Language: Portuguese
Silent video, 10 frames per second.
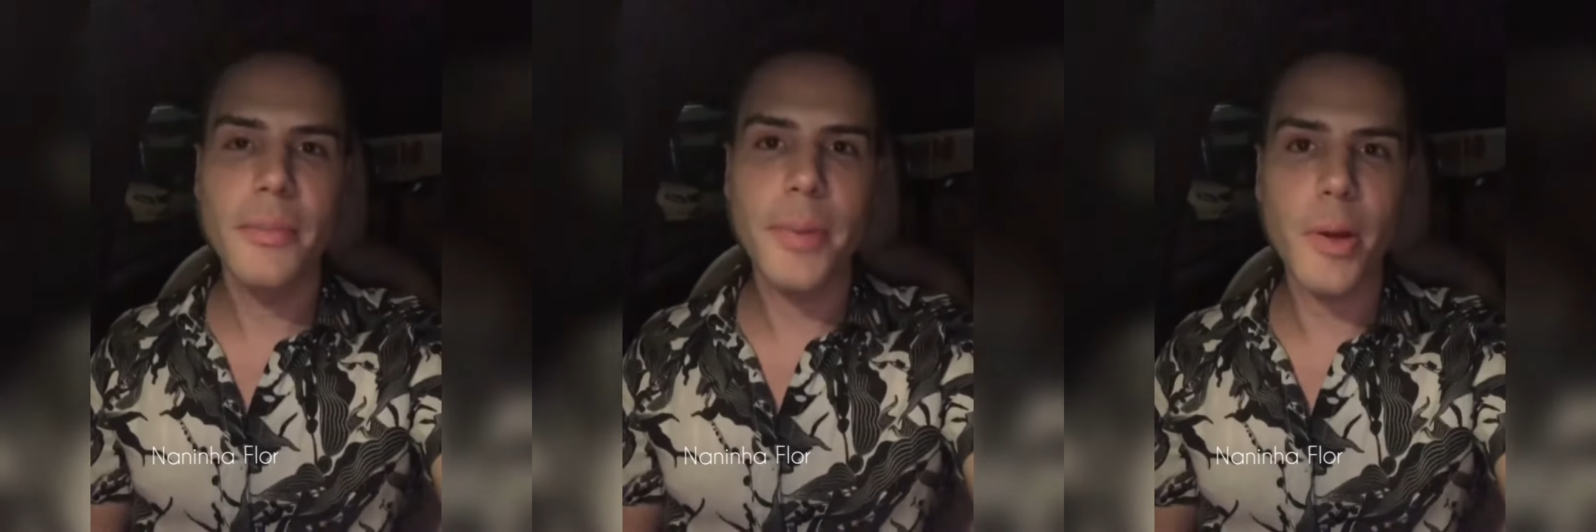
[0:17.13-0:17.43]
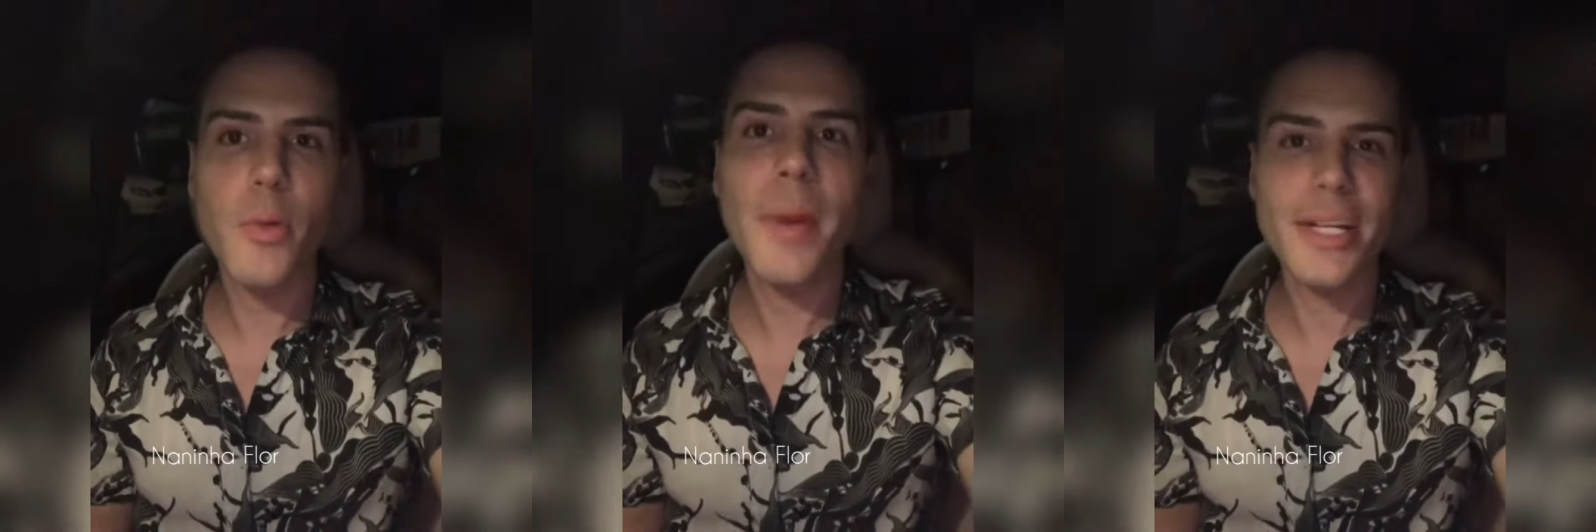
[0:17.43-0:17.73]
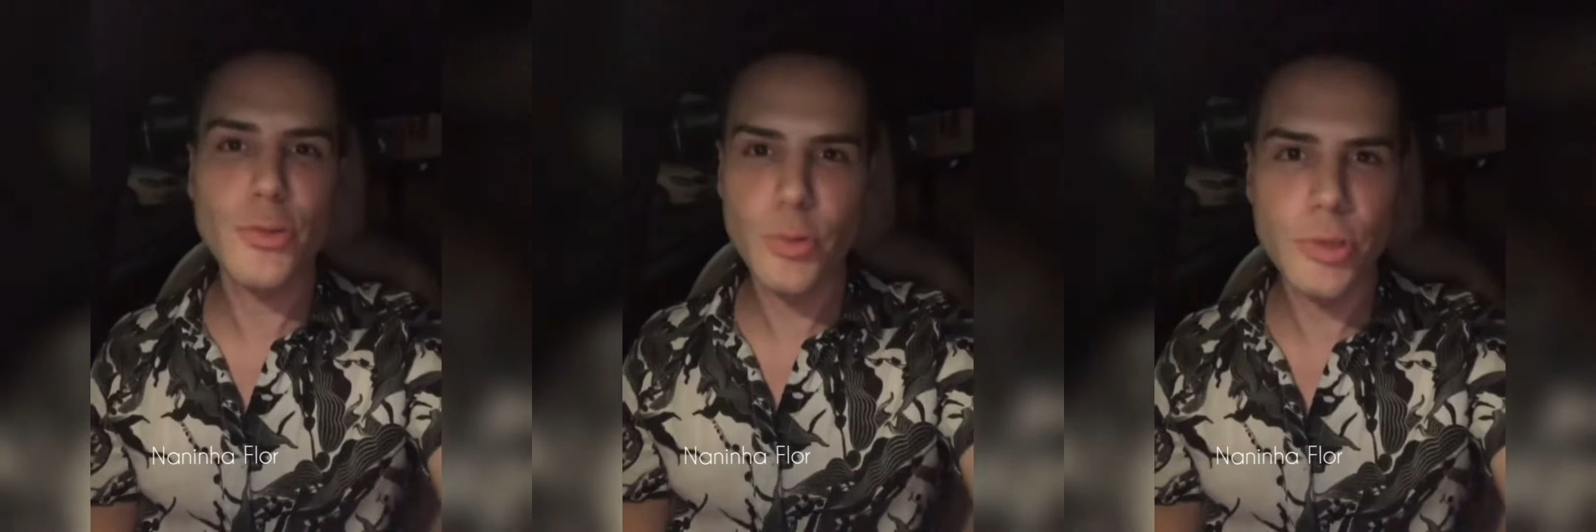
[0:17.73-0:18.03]
para algo
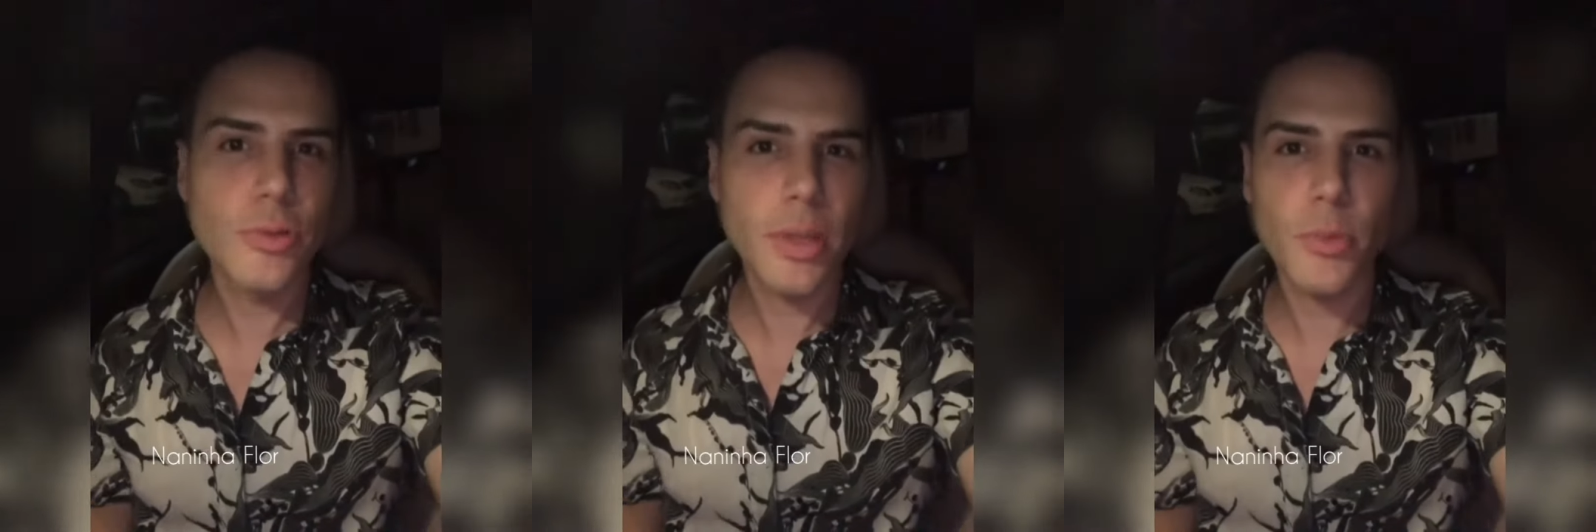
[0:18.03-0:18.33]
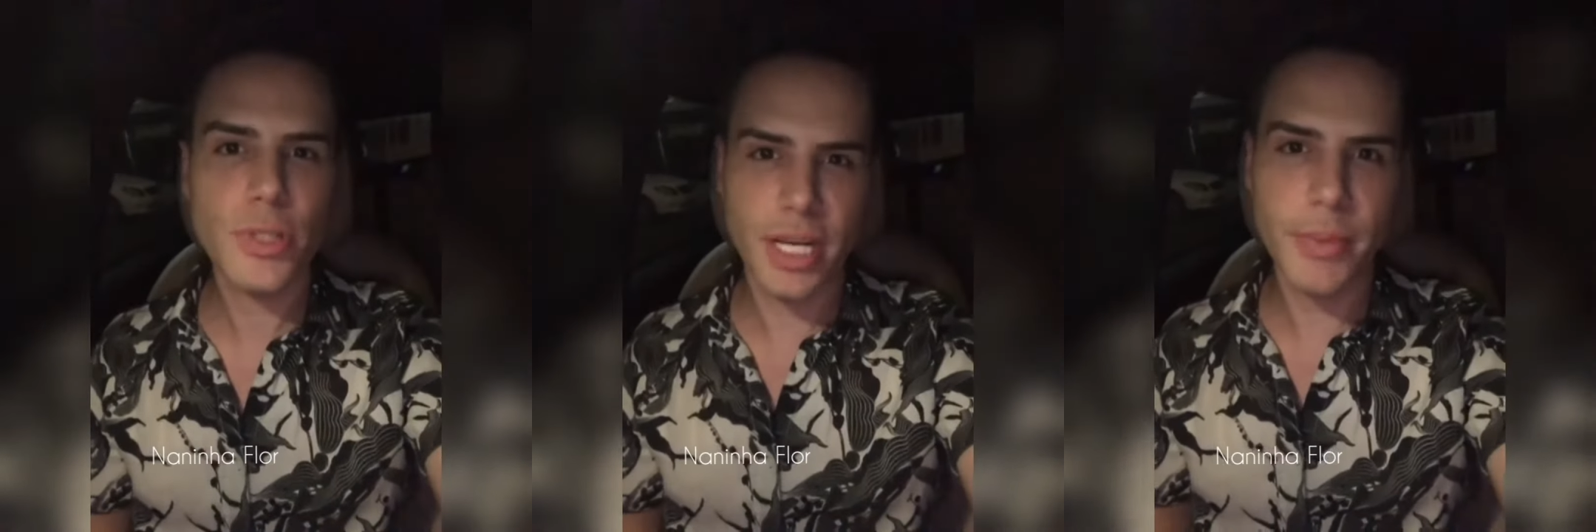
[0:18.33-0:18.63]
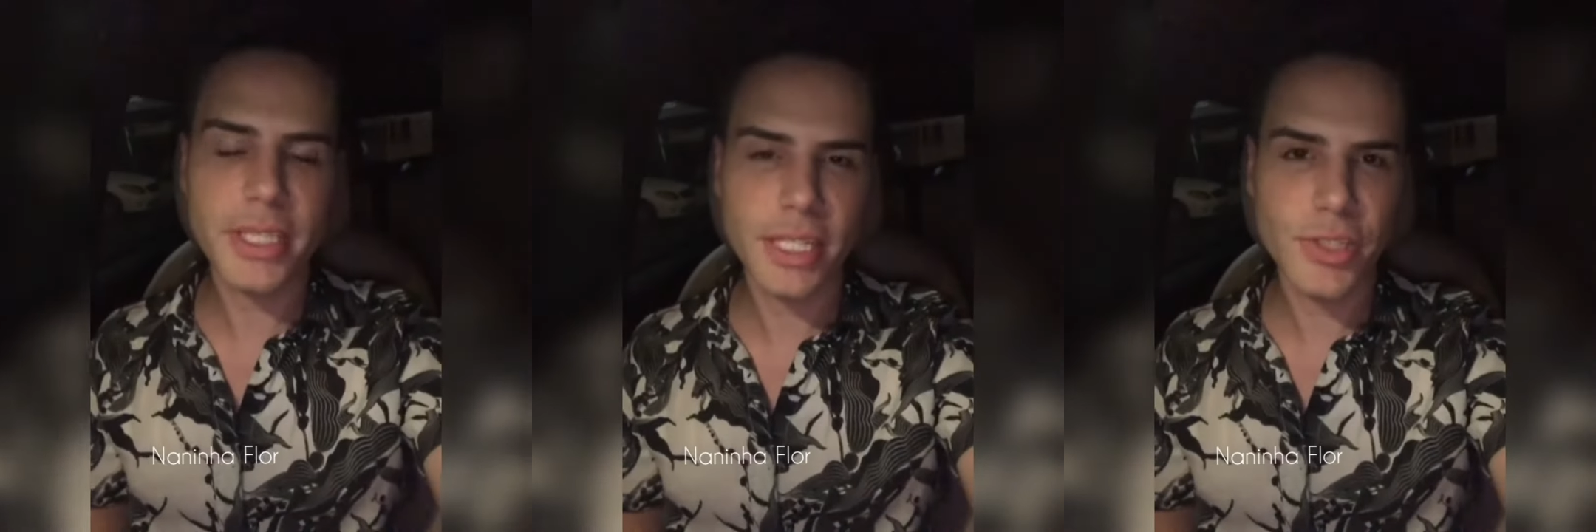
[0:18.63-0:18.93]
mais útil do que mostrar
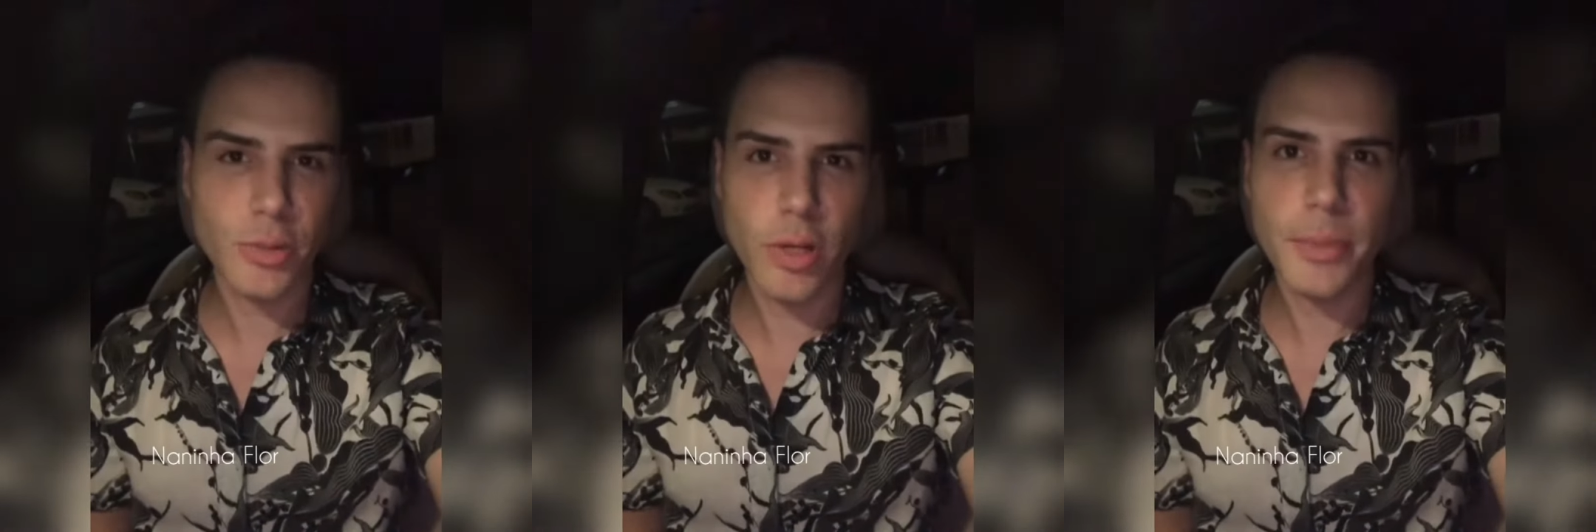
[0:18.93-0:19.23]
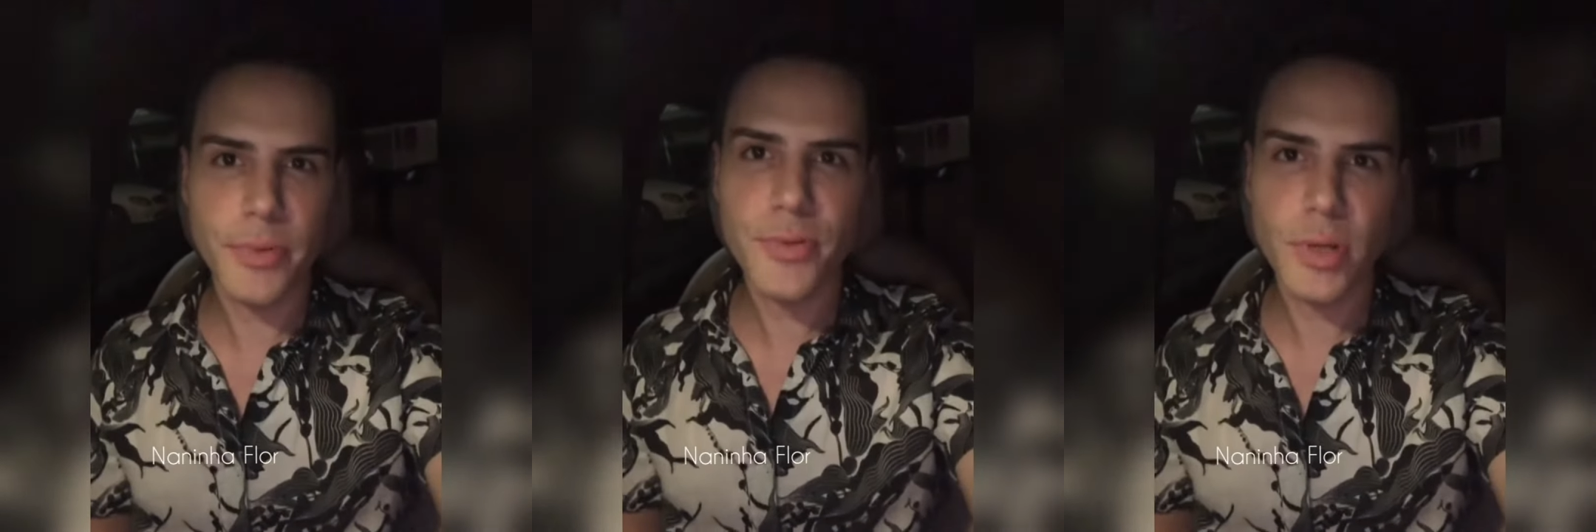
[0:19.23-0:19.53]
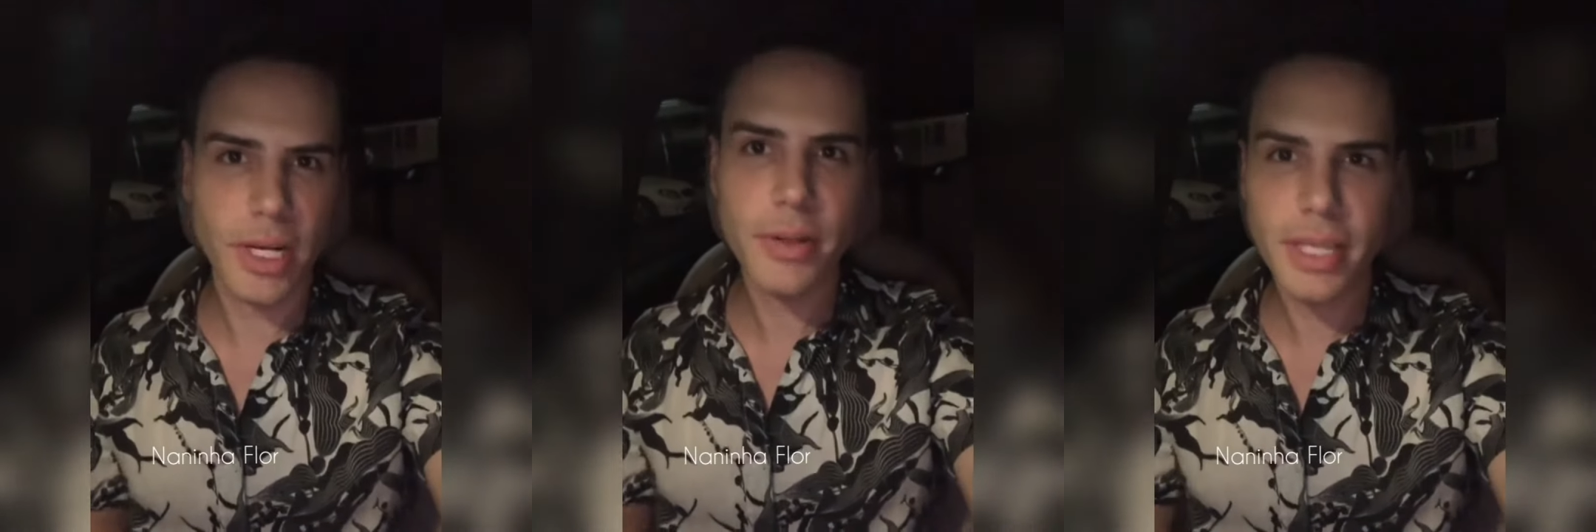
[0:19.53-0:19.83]
minha trajetória profissional,